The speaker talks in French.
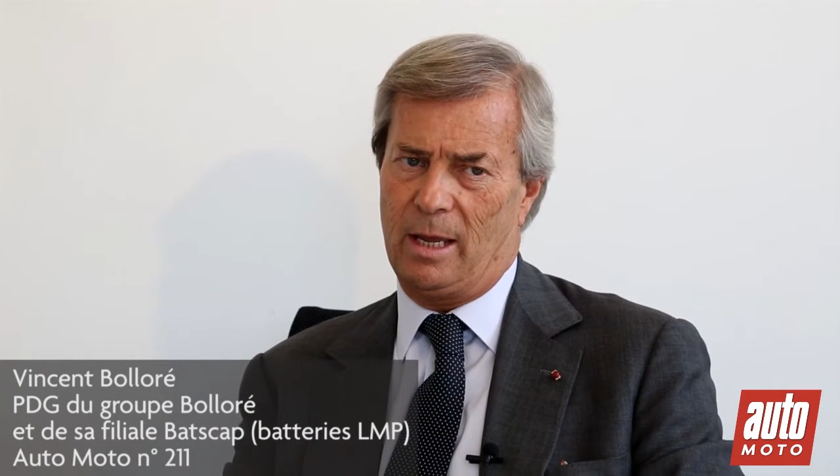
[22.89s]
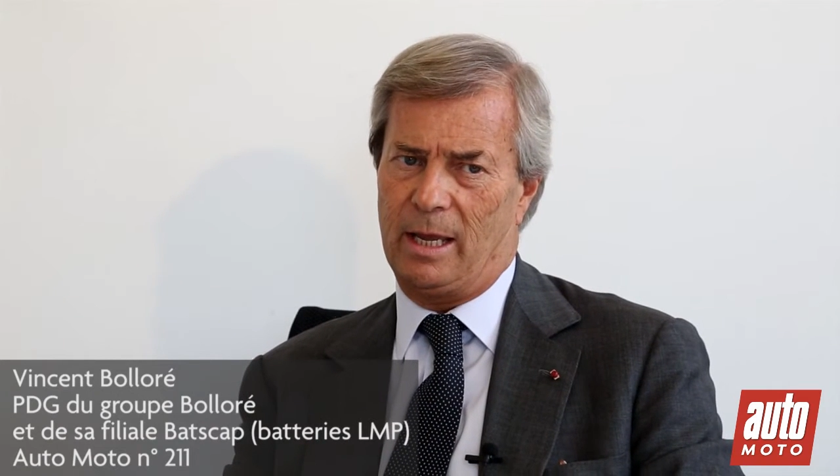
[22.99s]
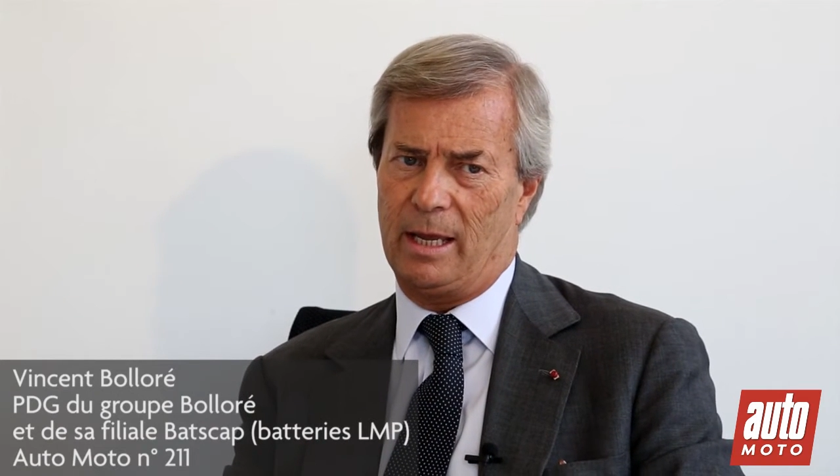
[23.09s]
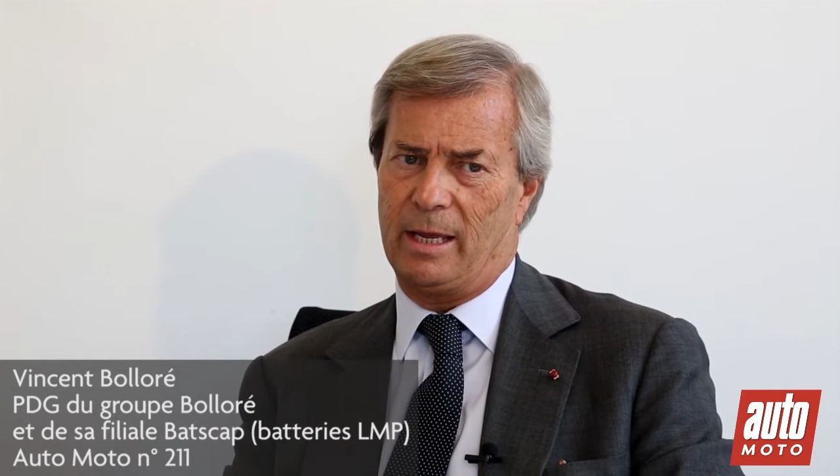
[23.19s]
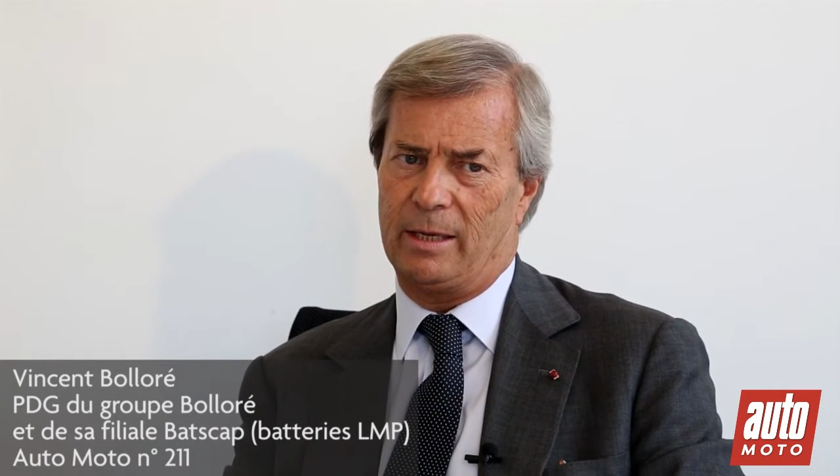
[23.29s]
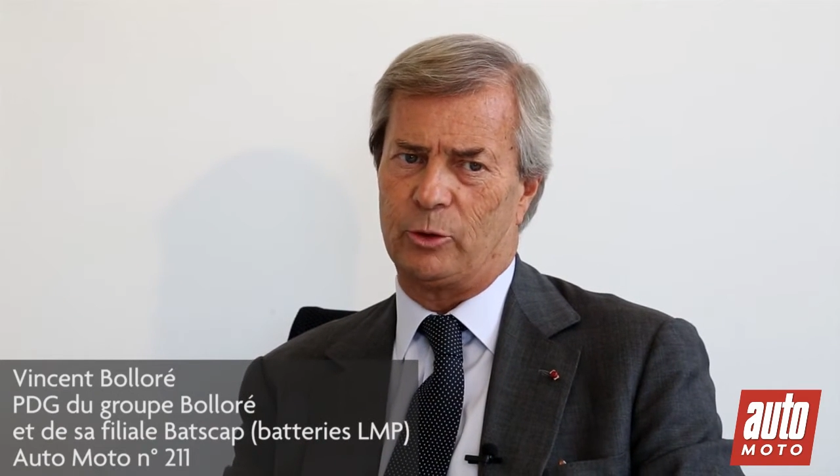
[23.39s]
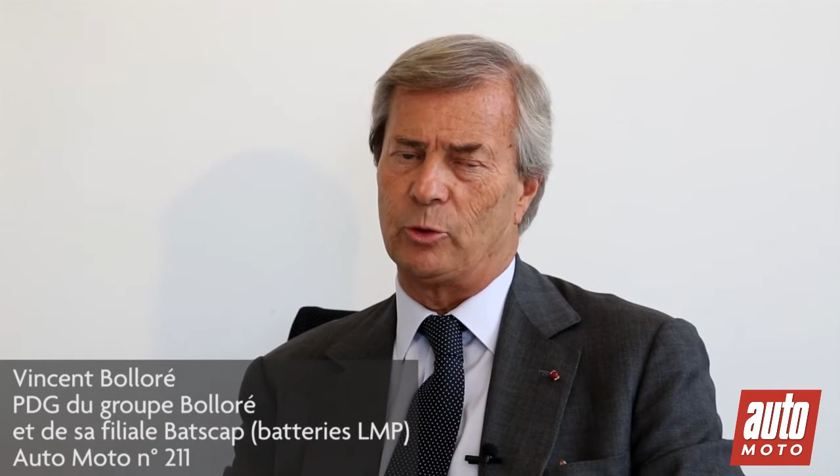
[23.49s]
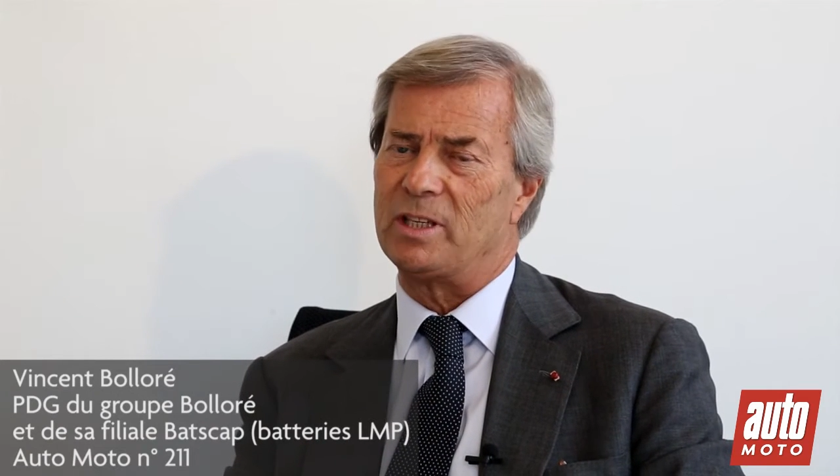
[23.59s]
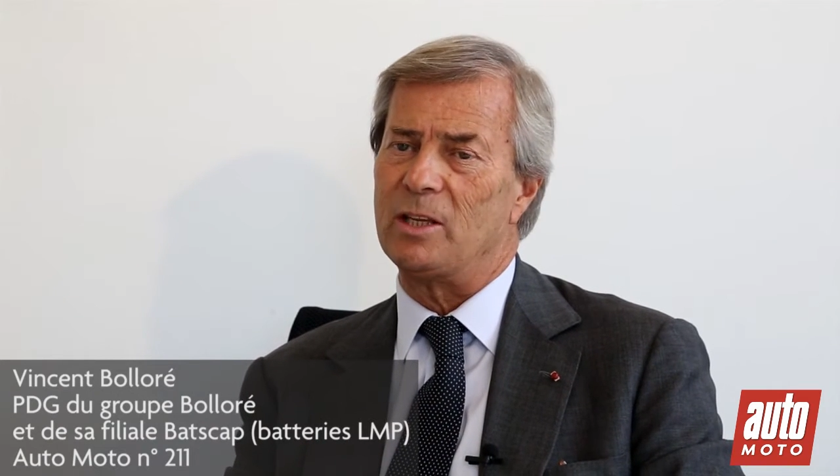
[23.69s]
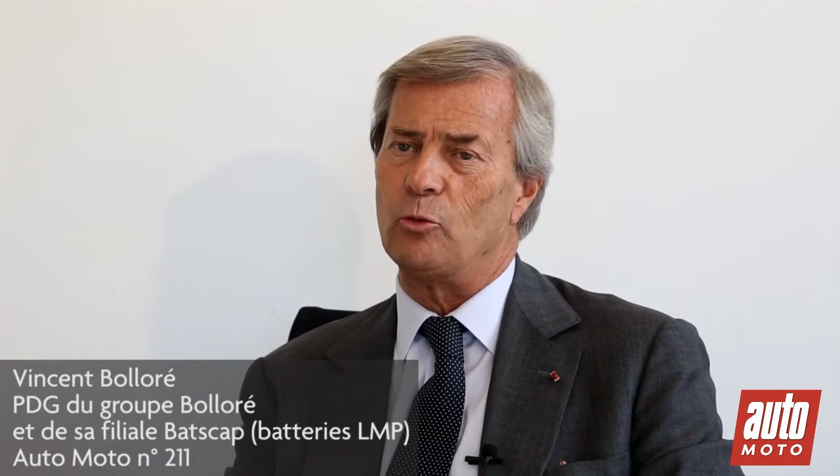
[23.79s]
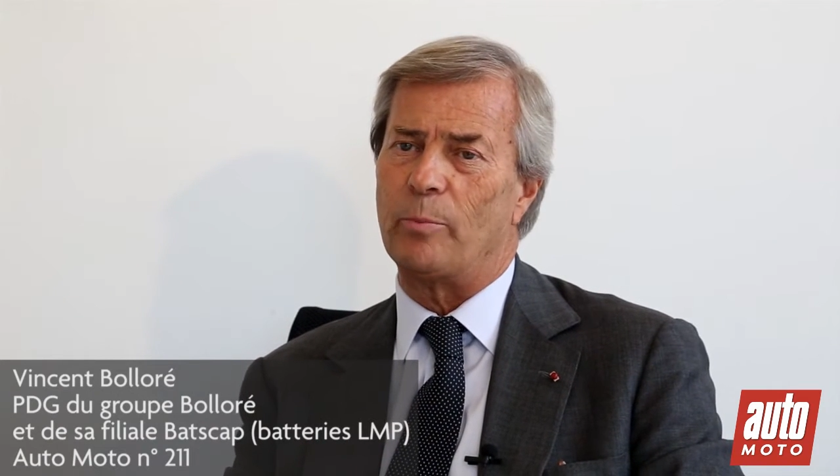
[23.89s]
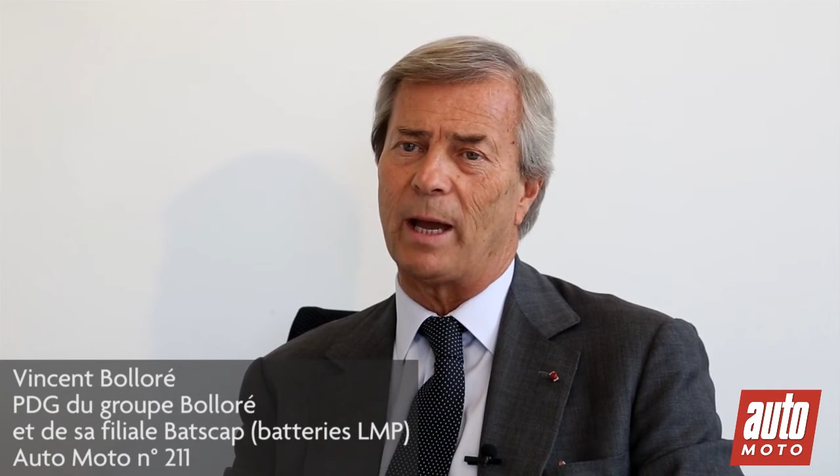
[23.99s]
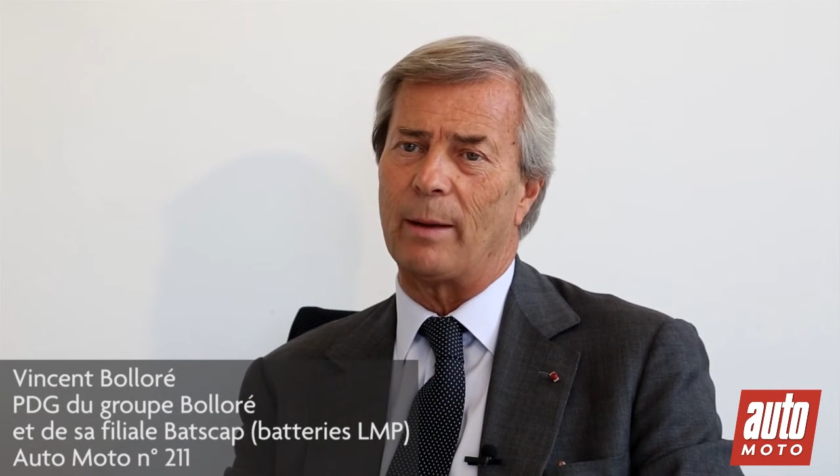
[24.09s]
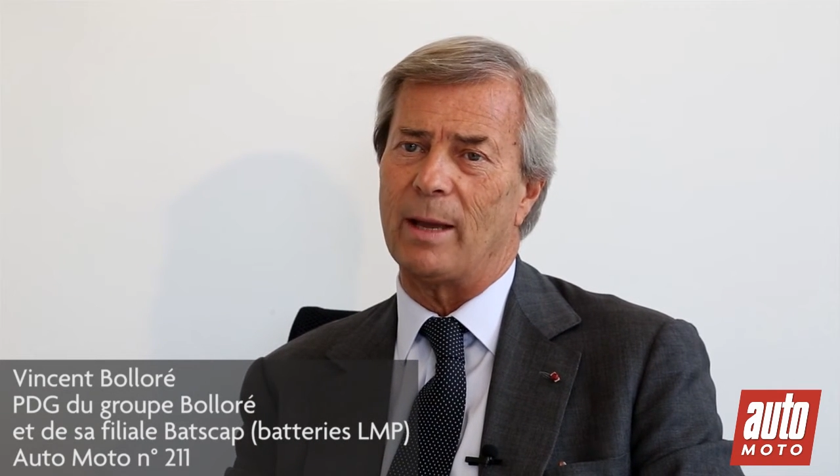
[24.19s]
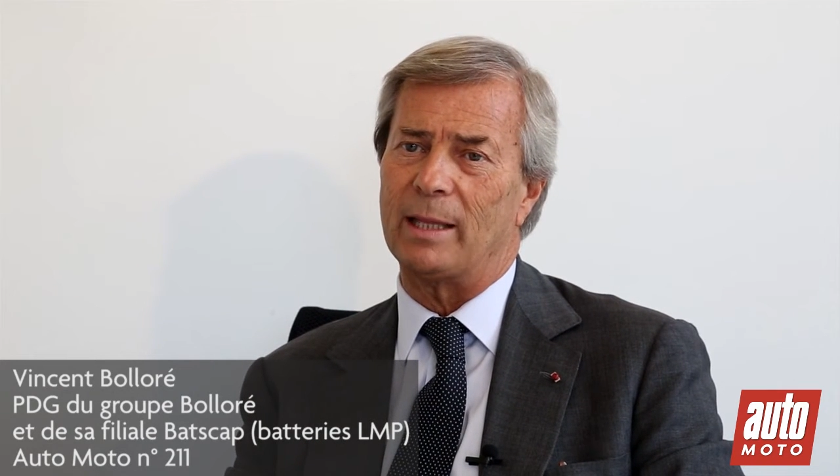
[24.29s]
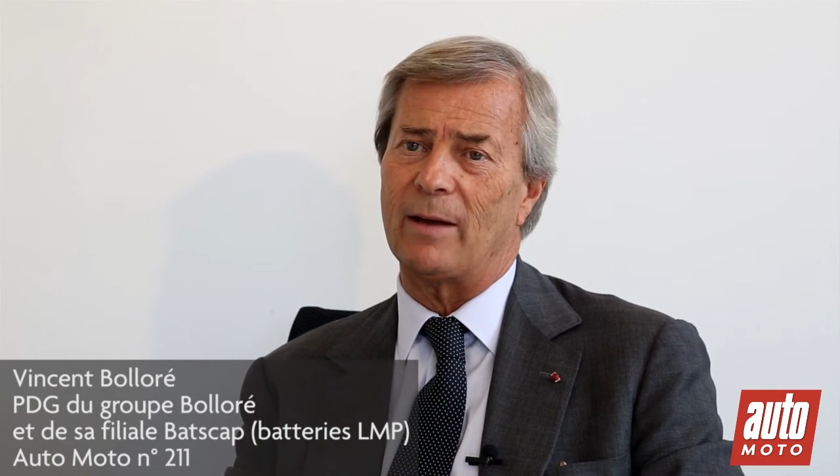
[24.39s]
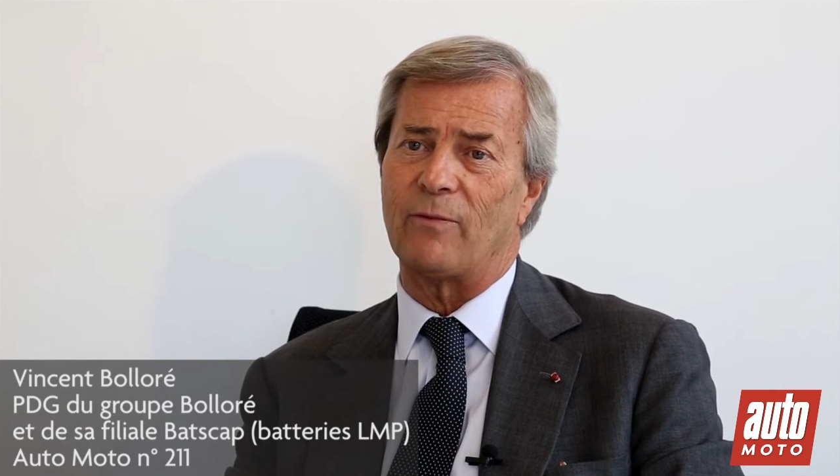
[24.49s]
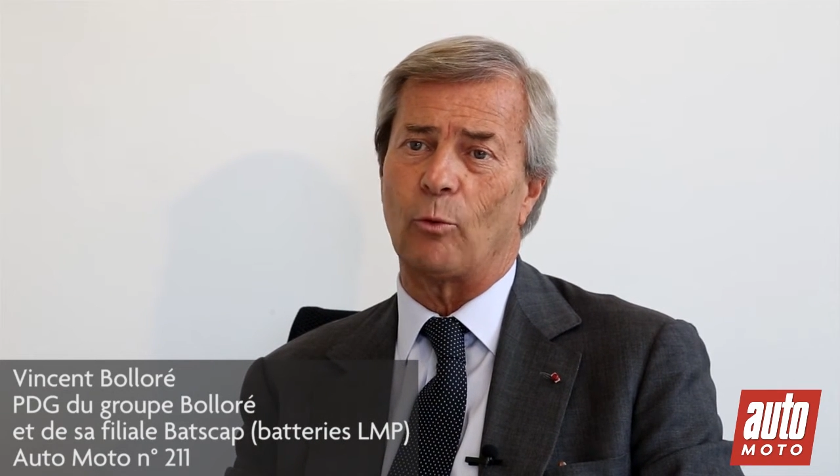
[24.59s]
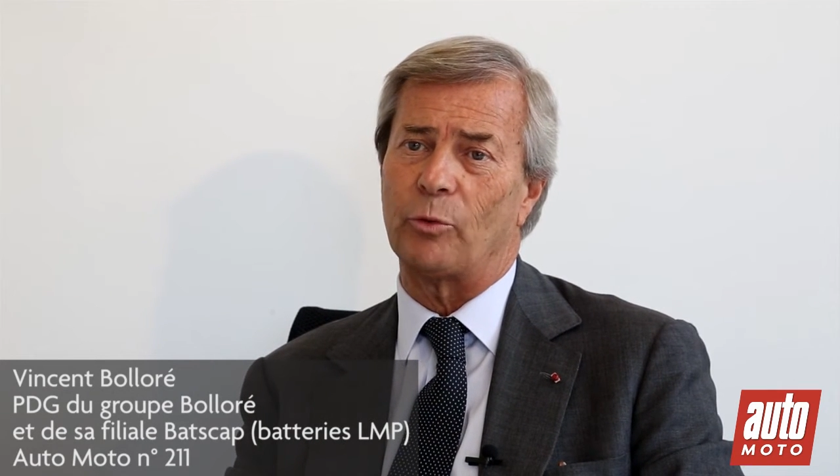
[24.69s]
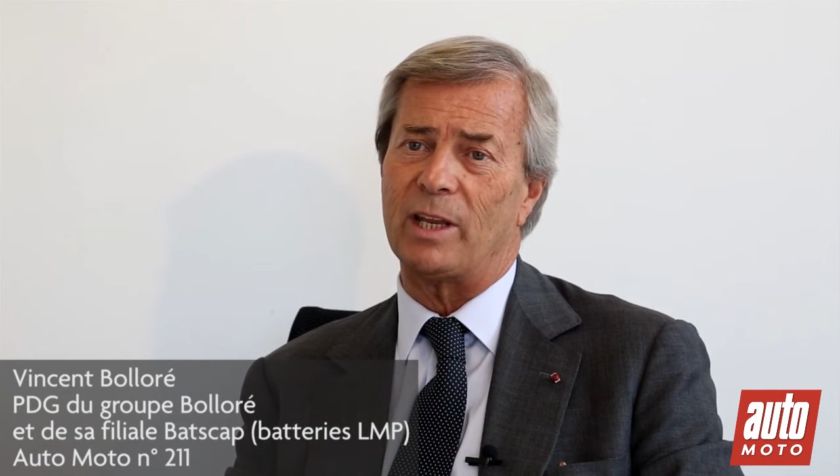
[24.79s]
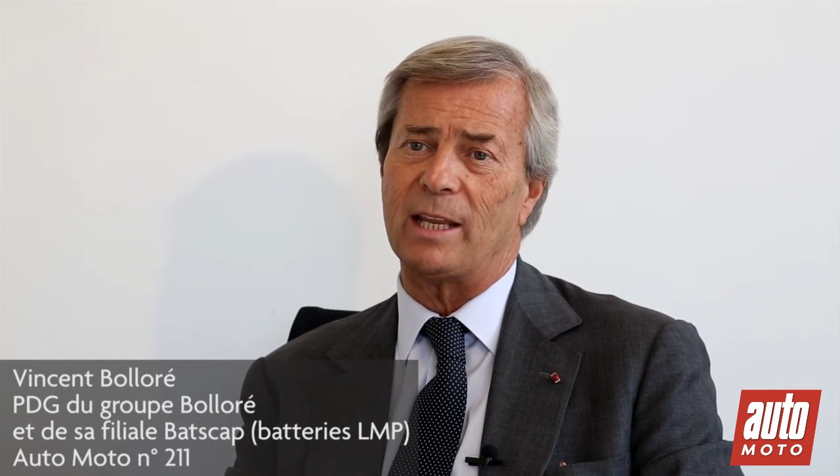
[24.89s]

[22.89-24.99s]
et ceci nous permet d'affronter